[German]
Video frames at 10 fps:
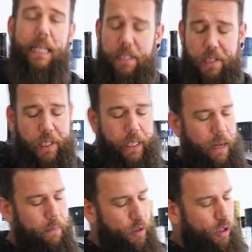60
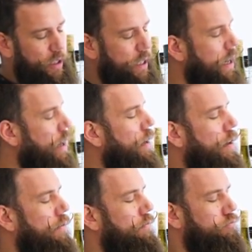Gramm sind
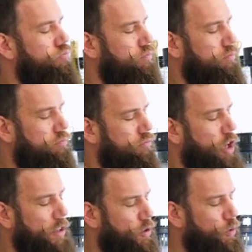hier ähm,
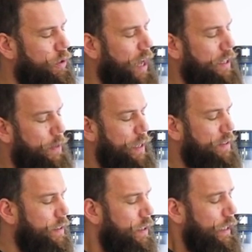ganz gut
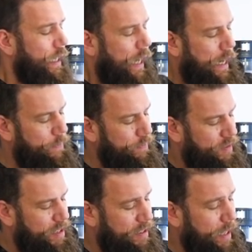angemessen. Ähm,
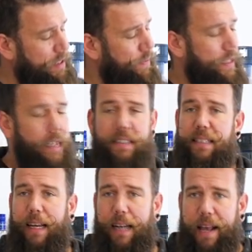das Ganze wird
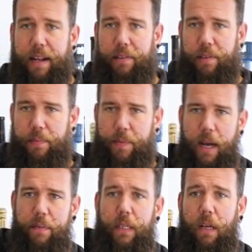jetzt zerkleinert
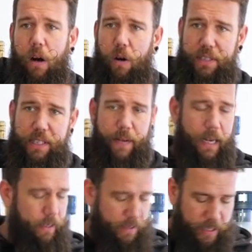ja? und
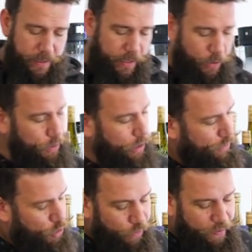zwar 10 Sekunden
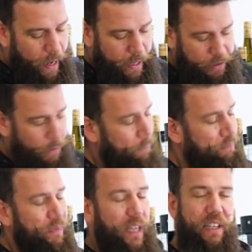auf Stufe 8.
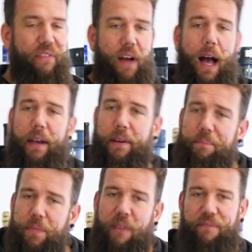Die
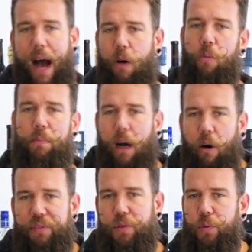Frage, warum
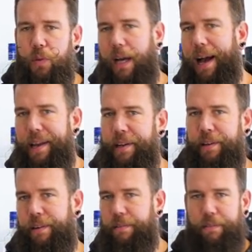kaufst du
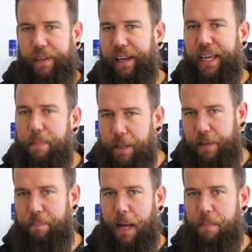keinen
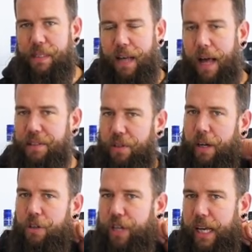geriebenen Parmesan,
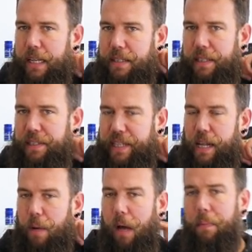sondern schredderst den
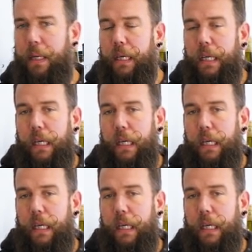selber,